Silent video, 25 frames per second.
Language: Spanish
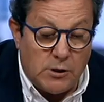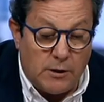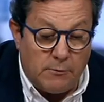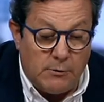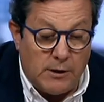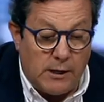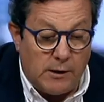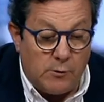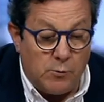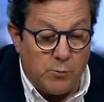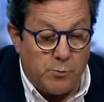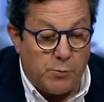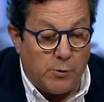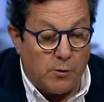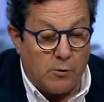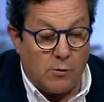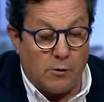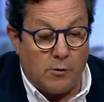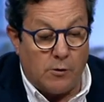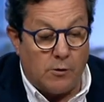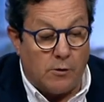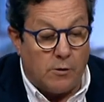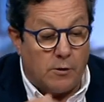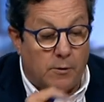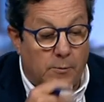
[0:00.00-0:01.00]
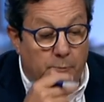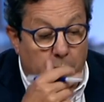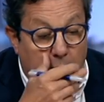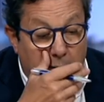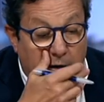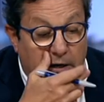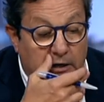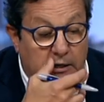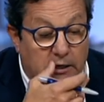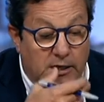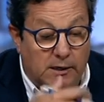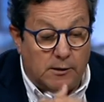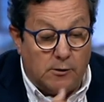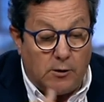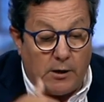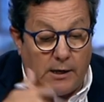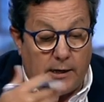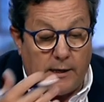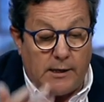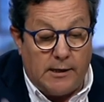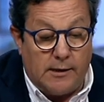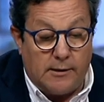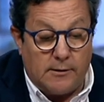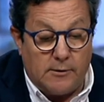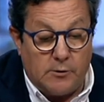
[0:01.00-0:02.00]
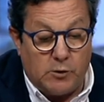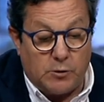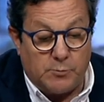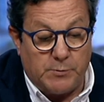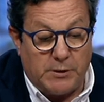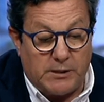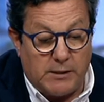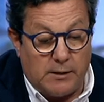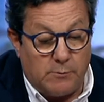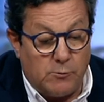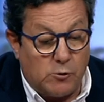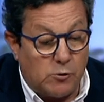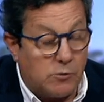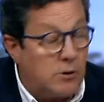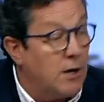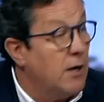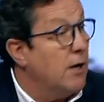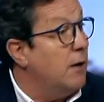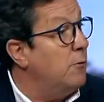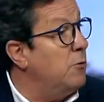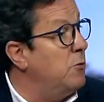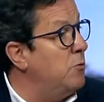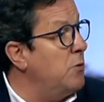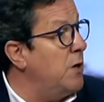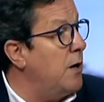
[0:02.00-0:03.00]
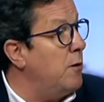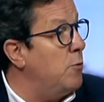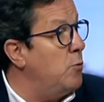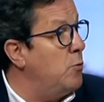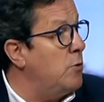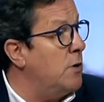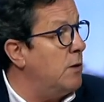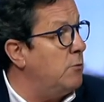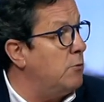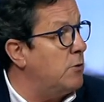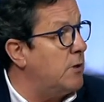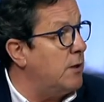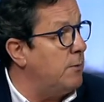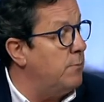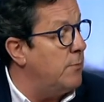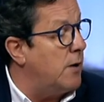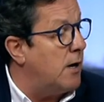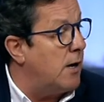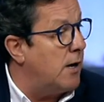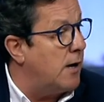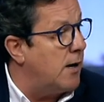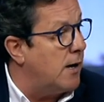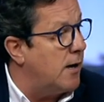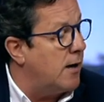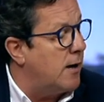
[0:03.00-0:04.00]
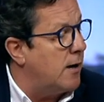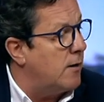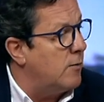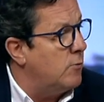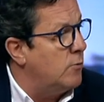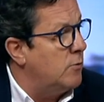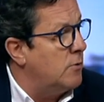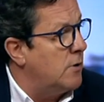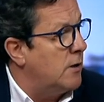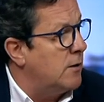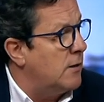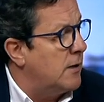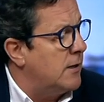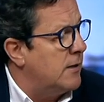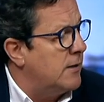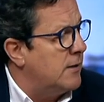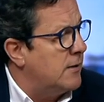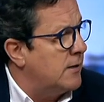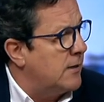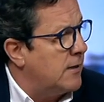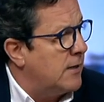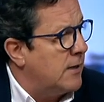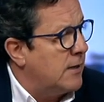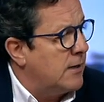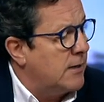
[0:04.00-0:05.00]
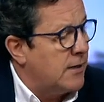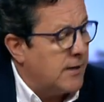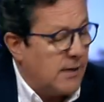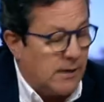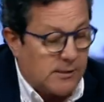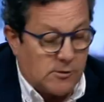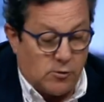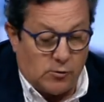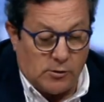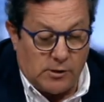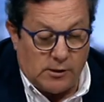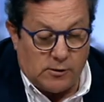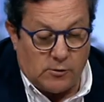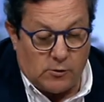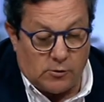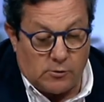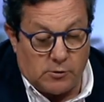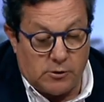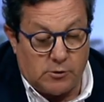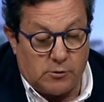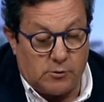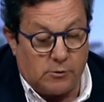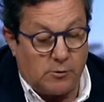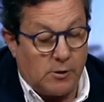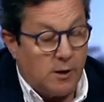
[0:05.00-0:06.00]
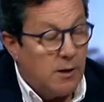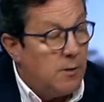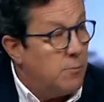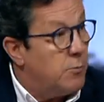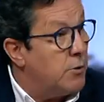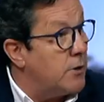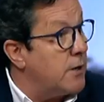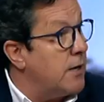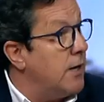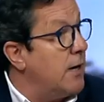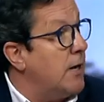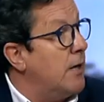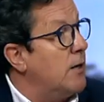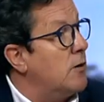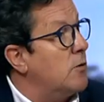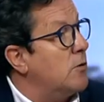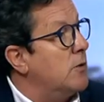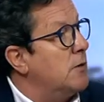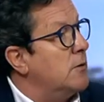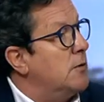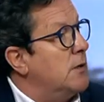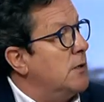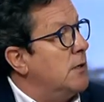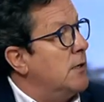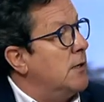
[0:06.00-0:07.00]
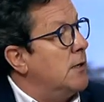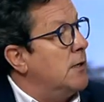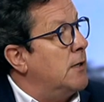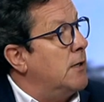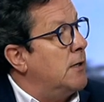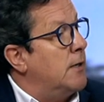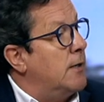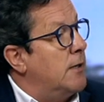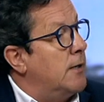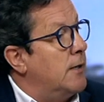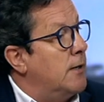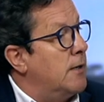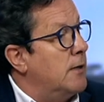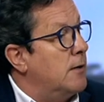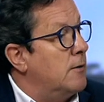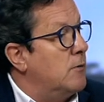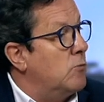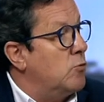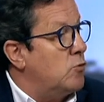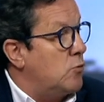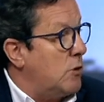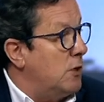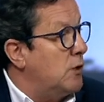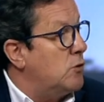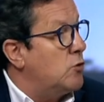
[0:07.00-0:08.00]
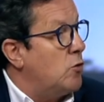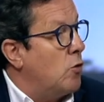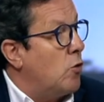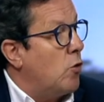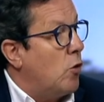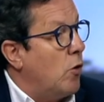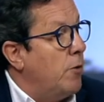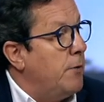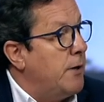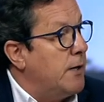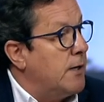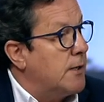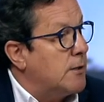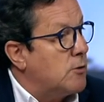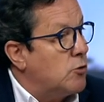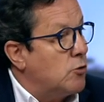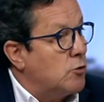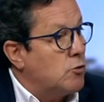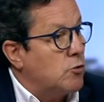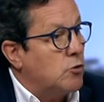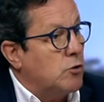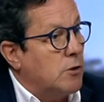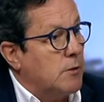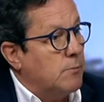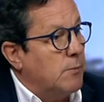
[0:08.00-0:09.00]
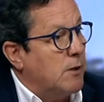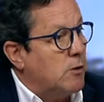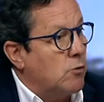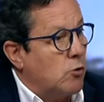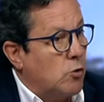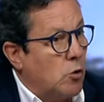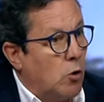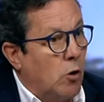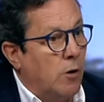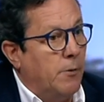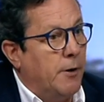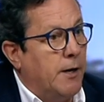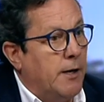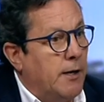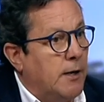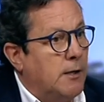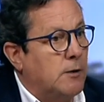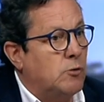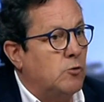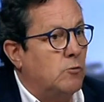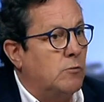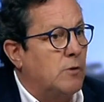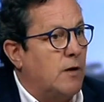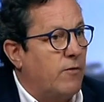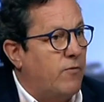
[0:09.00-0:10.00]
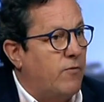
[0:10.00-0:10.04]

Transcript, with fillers: hablar un poco, porque si no aquí nos metemos una, última al caso de todo esto. Porque claro, eh, ustedes son jóvenes, son dos hermanos jóvenes, son una